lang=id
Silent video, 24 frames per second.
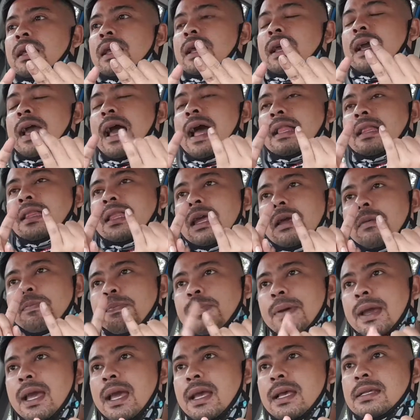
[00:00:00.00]
KTP
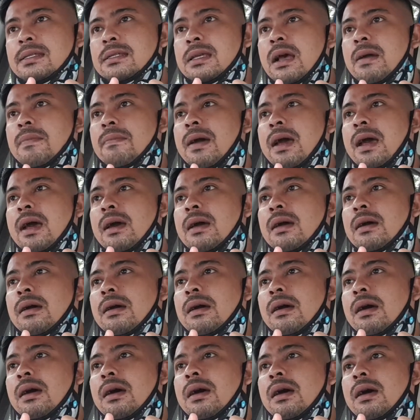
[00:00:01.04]
sama
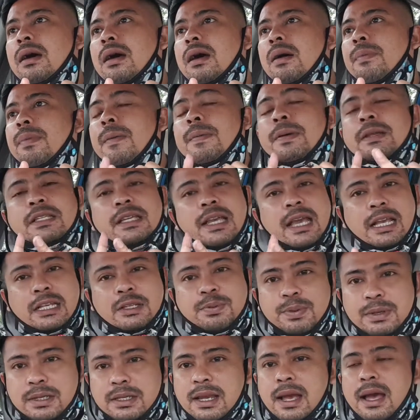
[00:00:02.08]
uh, eh, BBCS
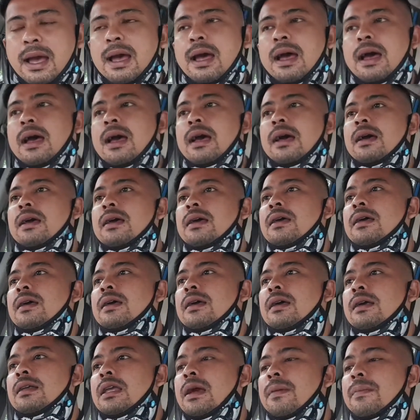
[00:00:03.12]
bisa
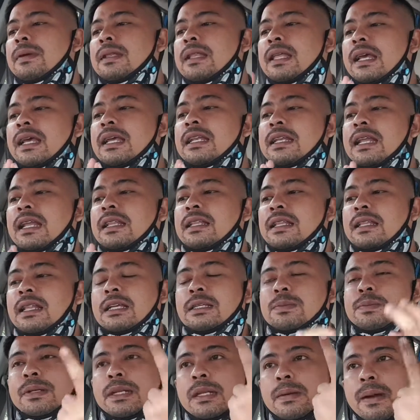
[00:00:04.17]
yang penting
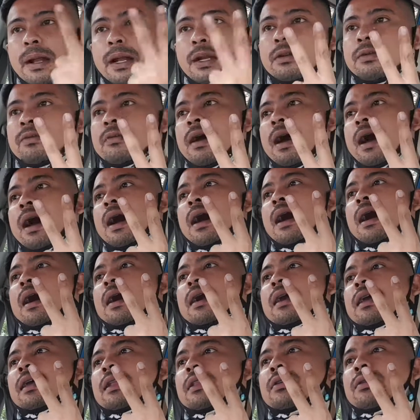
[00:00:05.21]
identitas minimal dua
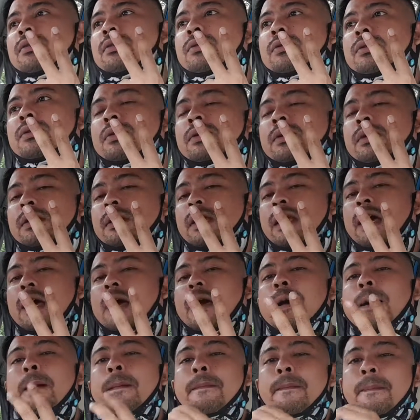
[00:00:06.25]
itu
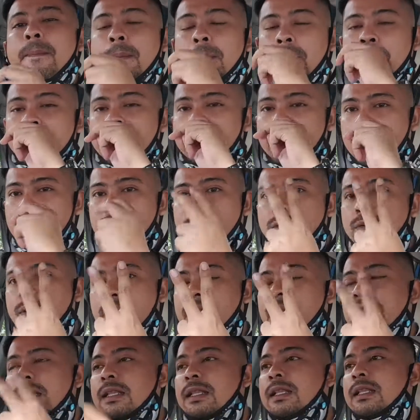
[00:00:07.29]
ya dua
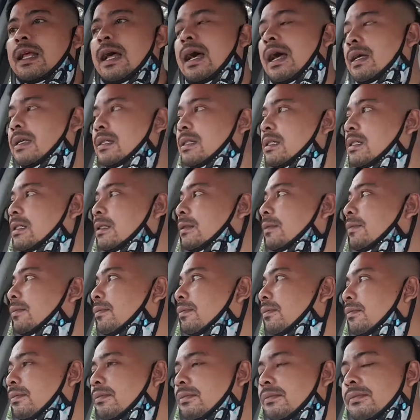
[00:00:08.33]
identitas
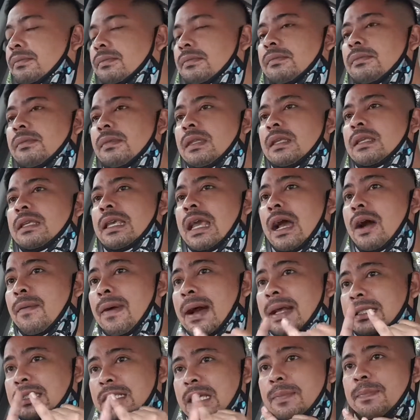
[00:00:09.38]
yang
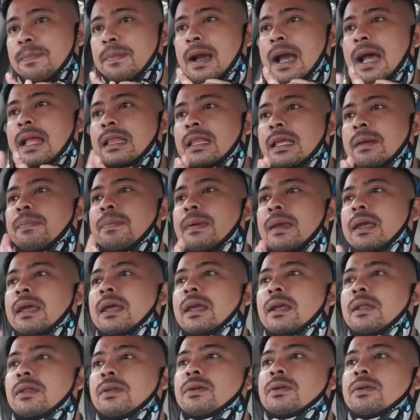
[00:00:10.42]
wajib KTP